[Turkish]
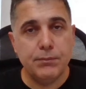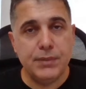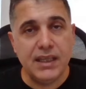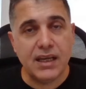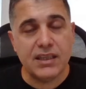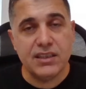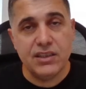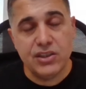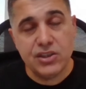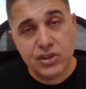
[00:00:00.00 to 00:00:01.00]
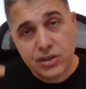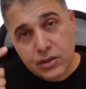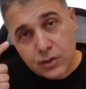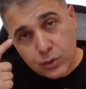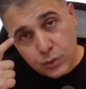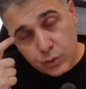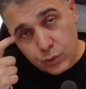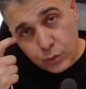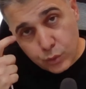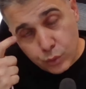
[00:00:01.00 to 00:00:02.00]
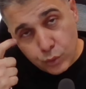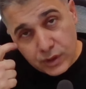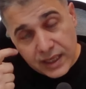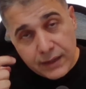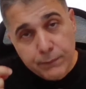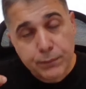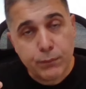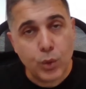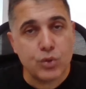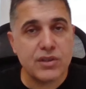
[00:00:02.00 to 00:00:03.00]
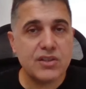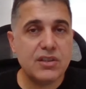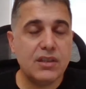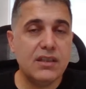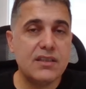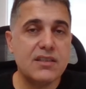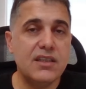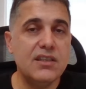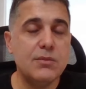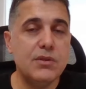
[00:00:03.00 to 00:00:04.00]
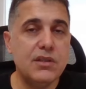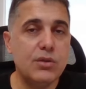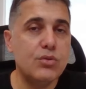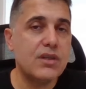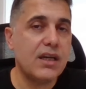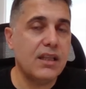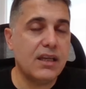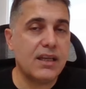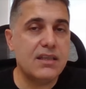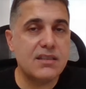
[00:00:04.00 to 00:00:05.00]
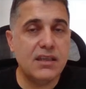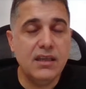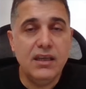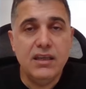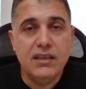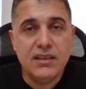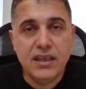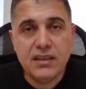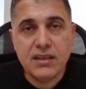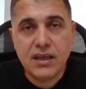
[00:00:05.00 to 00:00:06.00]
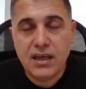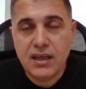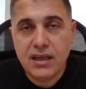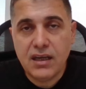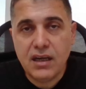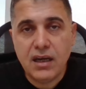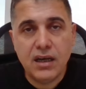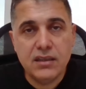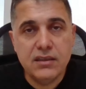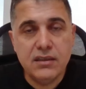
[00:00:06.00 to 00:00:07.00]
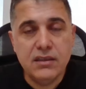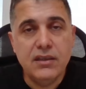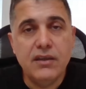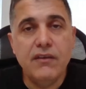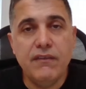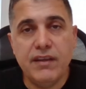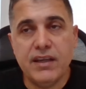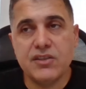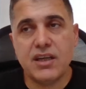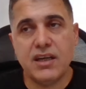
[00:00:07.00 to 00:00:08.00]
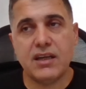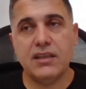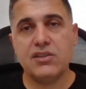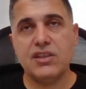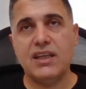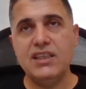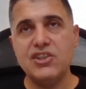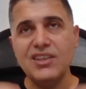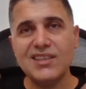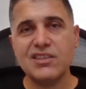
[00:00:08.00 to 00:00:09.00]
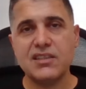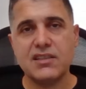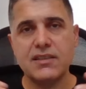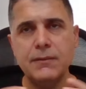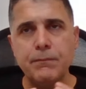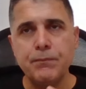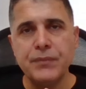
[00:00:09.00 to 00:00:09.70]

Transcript: bir dahaki iş gününde borsa açıldığında 8700'e kadar gelsek teknik hala alı verecek arkadaşlar. İşin açıkçası